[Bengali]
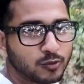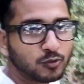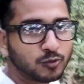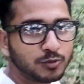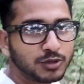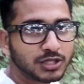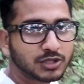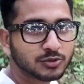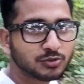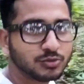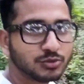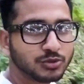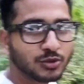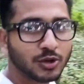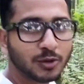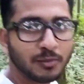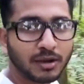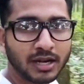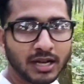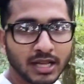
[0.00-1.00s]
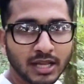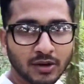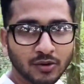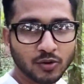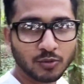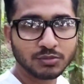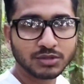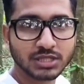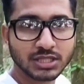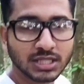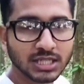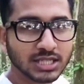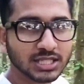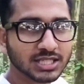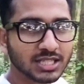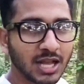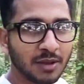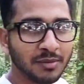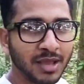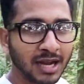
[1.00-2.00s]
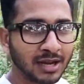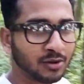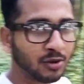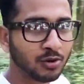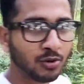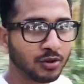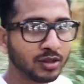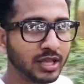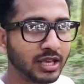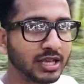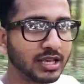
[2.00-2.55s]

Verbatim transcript: খুবই সুন্দর মানে এরকম জিনিস আমি আগে কখনো